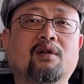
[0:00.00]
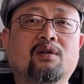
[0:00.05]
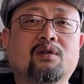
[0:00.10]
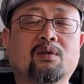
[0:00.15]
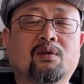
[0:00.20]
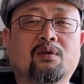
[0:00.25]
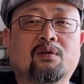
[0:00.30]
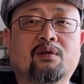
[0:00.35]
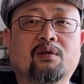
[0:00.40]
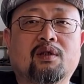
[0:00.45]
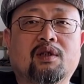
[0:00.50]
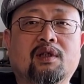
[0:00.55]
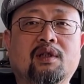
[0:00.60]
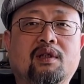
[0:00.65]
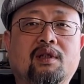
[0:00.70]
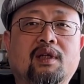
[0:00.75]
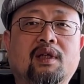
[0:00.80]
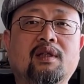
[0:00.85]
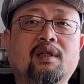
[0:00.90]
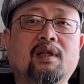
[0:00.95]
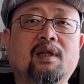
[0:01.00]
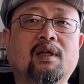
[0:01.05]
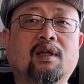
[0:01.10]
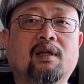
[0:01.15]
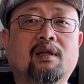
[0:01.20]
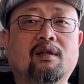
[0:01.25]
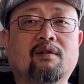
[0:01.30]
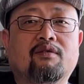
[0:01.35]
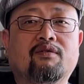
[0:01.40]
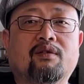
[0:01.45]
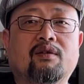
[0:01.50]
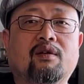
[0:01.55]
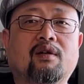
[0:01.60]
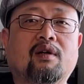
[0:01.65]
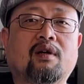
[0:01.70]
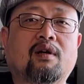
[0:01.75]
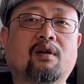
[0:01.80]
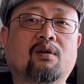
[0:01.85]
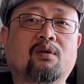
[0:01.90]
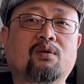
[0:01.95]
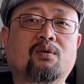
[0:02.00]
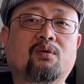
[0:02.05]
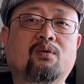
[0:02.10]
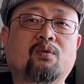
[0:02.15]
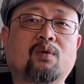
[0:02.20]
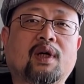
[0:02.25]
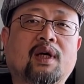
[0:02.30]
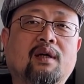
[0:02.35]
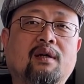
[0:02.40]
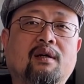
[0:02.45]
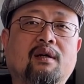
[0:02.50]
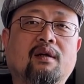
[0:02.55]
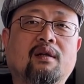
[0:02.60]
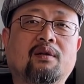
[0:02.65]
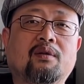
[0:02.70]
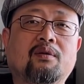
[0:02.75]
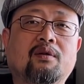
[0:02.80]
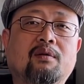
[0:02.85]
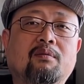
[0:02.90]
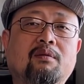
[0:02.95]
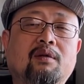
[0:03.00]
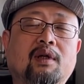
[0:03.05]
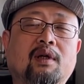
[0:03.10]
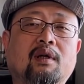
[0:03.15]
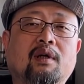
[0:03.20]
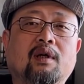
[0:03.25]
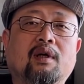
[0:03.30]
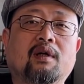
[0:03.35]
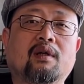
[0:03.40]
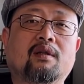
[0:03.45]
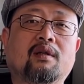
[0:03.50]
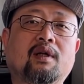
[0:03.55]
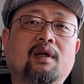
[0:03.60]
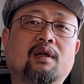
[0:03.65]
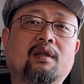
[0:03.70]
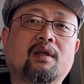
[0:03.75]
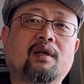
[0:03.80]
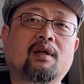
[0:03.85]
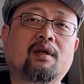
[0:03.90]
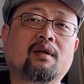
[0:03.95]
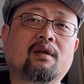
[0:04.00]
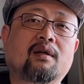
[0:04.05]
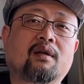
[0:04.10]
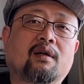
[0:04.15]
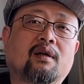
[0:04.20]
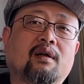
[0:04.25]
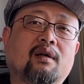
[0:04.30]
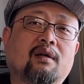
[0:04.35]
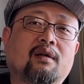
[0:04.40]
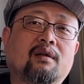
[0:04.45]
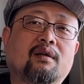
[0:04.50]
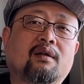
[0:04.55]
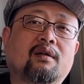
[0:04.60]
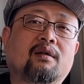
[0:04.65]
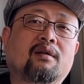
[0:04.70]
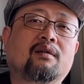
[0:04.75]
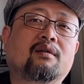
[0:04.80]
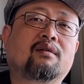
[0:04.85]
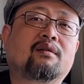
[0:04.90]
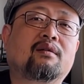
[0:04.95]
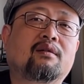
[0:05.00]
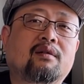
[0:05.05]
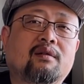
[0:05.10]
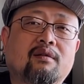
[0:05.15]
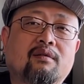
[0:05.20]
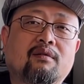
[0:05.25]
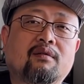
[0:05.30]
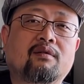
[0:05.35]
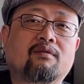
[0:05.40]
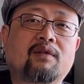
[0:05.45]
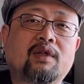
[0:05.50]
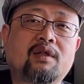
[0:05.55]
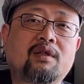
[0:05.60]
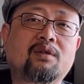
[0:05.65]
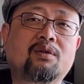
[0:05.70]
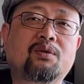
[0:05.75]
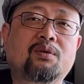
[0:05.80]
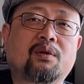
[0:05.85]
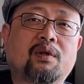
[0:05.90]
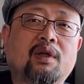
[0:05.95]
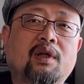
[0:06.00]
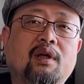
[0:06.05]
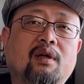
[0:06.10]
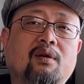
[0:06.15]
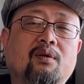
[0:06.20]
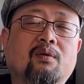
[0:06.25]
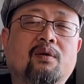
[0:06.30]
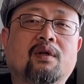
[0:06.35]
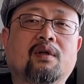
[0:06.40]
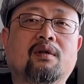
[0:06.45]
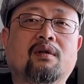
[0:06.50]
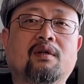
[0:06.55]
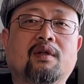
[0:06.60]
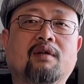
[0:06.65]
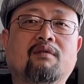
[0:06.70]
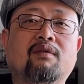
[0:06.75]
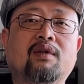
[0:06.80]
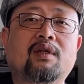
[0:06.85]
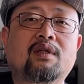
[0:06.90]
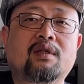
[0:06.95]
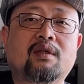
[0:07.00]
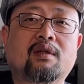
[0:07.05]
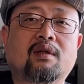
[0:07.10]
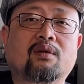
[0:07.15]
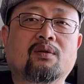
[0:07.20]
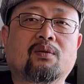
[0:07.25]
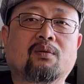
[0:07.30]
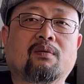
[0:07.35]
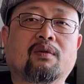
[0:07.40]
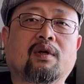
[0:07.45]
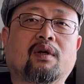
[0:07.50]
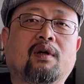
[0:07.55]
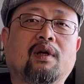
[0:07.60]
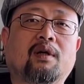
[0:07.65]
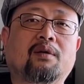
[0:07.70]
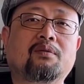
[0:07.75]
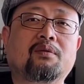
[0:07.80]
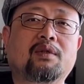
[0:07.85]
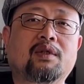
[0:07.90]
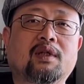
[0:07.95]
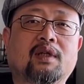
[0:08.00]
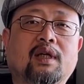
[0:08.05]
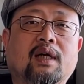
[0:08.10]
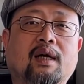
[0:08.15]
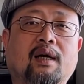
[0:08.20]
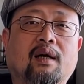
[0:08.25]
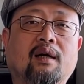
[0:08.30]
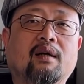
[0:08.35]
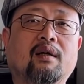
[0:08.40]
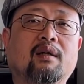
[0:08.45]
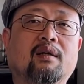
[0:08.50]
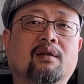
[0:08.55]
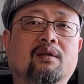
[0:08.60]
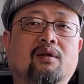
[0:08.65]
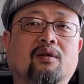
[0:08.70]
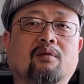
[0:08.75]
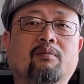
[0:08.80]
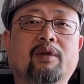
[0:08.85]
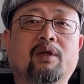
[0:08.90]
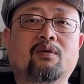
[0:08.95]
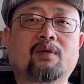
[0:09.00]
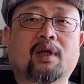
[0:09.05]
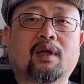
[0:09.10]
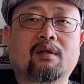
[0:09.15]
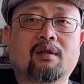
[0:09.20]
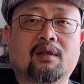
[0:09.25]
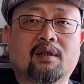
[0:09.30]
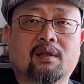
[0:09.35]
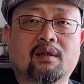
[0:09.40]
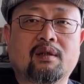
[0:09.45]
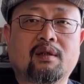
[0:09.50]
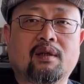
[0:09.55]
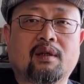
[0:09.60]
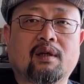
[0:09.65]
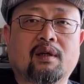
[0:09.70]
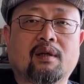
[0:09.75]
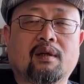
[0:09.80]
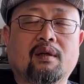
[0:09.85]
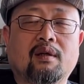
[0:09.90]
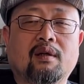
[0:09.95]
就删帖、封号、抓人，对不对？在那个。微信群里或者是在微信上吐槽两句，警察都能被抓进去十几天。